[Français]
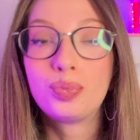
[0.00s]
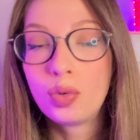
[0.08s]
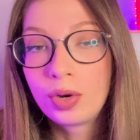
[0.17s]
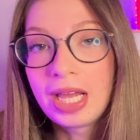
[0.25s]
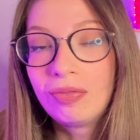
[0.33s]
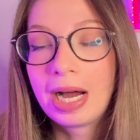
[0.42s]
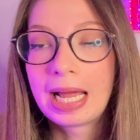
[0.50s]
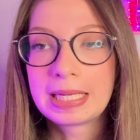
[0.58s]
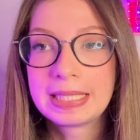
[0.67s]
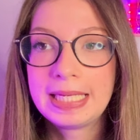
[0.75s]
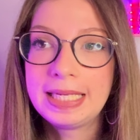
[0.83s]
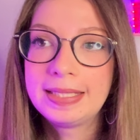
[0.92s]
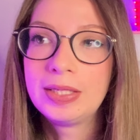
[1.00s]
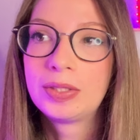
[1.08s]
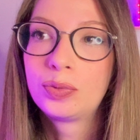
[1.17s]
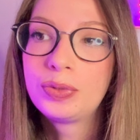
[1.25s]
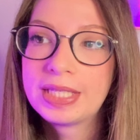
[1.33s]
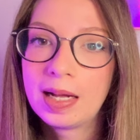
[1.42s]
Pour y avoir accès, c'est
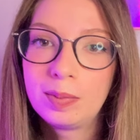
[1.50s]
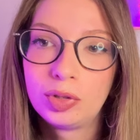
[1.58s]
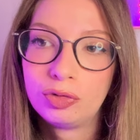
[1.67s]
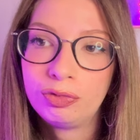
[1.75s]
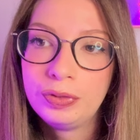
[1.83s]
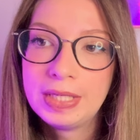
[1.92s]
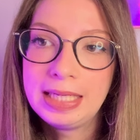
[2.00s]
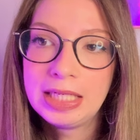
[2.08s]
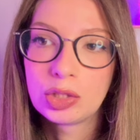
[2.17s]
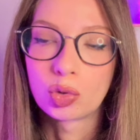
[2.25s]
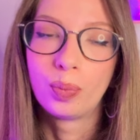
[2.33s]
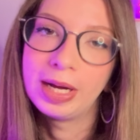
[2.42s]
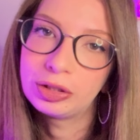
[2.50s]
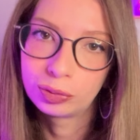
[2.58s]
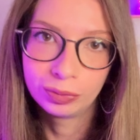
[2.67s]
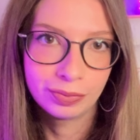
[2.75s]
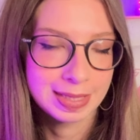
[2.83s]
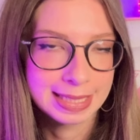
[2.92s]
tout simple, vous allez sur
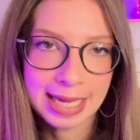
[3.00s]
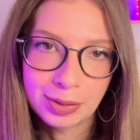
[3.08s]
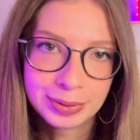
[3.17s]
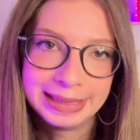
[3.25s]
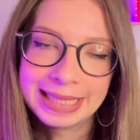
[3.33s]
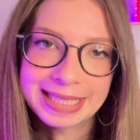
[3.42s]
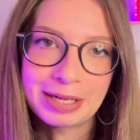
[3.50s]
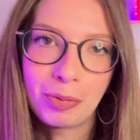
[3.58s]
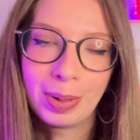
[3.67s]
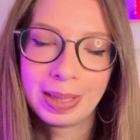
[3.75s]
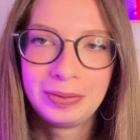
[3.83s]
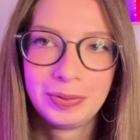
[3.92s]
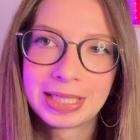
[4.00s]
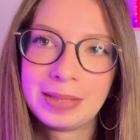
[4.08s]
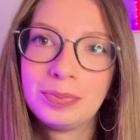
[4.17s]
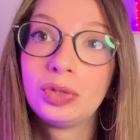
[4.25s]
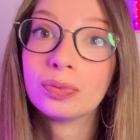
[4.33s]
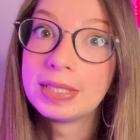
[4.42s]
Patron. Ça aussi, ça sera en barre de
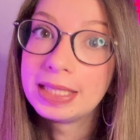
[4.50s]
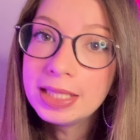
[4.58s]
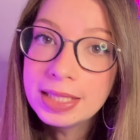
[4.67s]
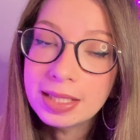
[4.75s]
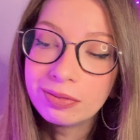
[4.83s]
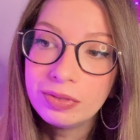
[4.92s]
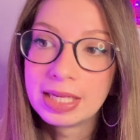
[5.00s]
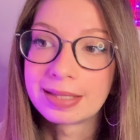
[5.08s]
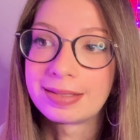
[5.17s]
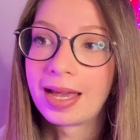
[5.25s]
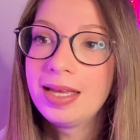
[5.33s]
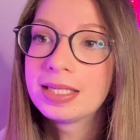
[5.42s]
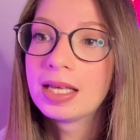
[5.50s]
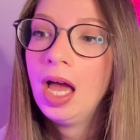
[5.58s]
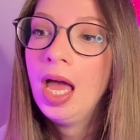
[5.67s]
description si ça vous intéresse.